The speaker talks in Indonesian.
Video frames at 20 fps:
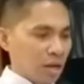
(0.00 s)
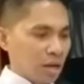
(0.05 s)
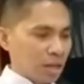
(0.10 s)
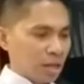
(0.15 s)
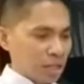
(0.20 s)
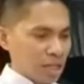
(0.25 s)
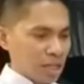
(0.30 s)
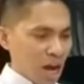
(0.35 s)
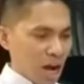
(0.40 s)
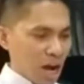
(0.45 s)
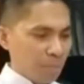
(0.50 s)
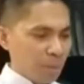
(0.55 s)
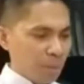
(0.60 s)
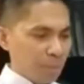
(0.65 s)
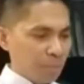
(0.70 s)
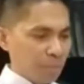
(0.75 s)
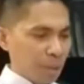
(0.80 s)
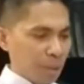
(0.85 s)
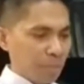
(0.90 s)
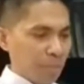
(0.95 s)
Dia
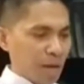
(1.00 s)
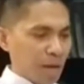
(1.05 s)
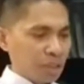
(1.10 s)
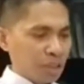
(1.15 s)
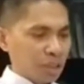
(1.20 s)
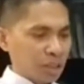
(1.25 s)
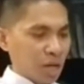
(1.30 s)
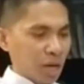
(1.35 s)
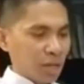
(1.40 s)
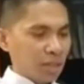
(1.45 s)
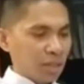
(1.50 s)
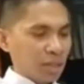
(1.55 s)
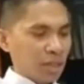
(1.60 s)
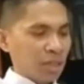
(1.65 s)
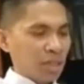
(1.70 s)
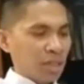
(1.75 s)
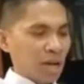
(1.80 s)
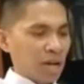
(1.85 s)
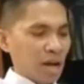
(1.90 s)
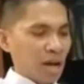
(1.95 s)
membebaskan
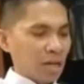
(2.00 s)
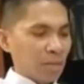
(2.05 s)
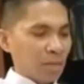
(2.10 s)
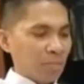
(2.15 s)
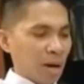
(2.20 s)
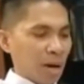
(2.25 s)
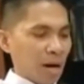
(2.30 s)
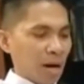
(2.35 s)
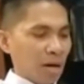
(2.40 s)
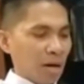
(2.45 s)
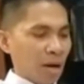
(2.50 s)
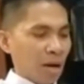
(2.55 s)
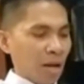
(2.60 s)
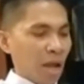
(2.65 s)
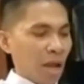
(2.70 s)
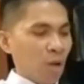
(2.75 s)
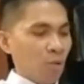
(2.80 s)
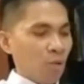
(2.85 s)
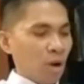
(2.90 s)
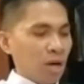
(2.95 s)
kita daripada
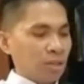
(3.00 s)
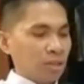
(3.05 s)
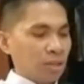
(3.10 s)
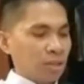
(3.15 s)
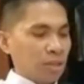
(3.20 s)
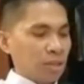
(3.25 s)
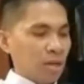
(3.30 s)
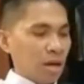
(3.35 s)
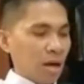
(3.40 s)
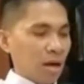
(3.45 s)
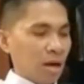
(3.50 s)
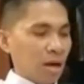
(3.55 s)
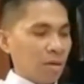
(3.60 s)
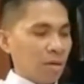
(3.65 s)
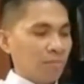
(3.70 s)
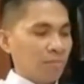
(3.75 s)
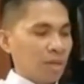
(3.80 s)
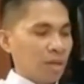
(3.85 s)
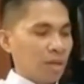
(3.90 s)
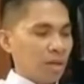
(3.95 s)
lawan kita
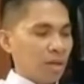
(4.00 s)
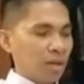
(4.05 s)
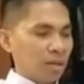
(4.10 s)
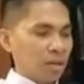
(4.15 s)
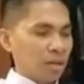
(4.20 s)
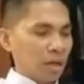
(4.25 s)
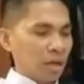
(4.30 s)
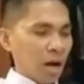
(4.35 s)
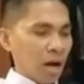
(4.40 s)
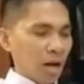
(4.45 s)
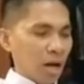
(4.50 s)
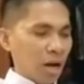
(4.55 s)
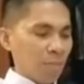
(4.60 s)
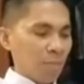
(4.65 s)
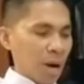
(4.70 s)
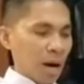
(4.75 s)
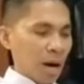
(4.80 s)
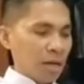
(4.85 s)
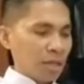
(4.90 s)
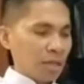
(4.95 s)
Kekal
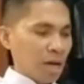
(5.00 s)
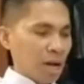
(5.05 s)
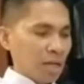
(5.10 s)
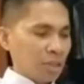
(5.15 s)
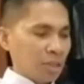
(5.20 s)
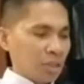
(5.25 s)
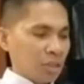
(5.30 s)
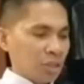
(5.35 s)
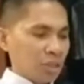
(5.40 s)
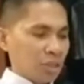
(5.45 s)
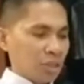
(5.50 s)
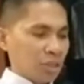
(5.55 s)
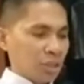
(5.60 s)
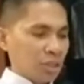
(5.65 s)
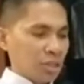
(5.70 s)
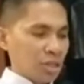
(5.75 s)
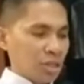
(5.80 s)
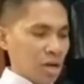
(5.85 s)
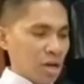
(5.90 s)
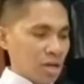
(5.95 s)
abadi kasih
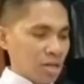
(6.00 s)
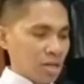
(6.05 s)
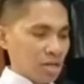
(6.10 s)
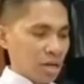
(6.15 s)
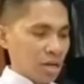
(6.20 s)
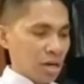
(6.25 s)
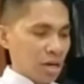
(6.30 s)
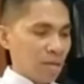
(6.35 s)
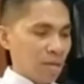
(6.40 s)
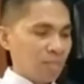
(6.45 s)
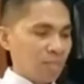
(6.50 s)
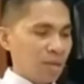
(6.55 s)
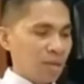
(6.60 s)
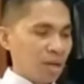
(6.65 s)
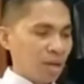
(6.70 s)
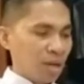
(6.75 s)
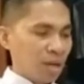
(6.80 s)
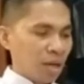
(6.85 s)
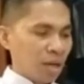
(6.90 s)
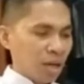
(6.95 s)
setianya
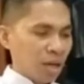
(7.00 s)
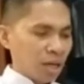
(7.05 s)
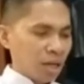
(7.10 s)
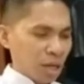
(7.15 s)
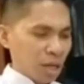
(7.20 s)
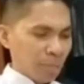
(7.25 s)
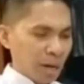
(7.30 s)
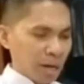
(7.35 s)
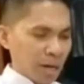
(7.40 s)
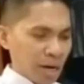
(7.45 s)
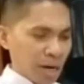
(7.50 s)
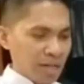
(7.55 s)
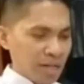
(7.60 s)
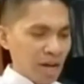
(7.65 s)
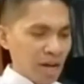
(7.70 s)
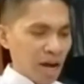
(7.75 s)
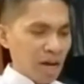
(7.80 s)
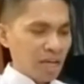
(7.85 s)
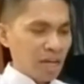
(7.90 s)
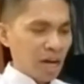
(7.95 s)
kepada
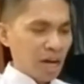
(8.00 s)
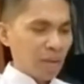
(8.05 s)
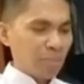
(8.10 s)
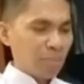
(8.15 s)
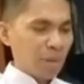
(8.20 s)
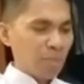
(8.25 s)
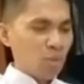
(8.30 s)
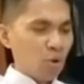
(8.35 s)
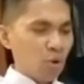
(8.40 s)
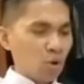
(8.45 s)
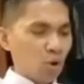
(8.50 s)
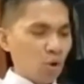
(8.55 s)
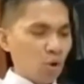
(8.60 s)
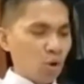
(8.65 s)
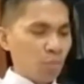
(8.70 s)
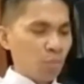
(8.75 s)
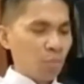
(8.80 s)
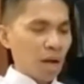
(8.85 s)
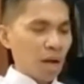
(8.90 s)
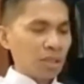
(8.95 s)
dia yang
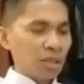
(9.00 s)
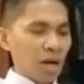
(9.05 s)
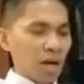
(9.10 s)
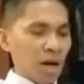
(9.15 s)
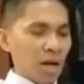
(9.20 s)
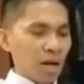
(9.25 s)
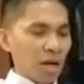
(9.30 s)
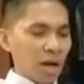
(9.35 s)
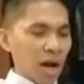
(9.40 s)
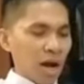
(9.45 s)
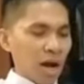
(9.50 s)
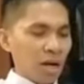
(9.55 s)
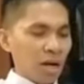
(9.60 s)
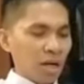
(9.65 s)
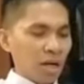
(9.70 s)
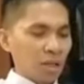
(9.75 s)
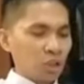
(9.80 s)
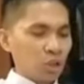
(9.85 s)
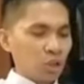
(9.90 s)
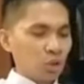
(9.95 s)
memukul mati
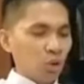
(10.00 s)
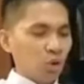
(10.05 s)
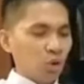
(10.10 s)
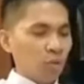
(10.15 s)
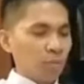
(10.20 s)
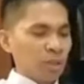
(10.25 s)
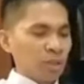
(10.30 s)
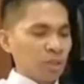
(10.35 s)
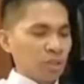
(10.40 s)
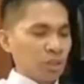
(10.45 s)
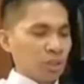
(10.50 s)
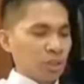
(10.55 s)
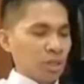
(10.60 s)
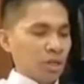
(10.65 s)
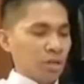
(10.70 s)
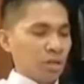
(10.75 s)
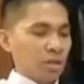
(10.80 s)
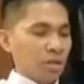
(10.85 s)
anak-anak sulung Mesir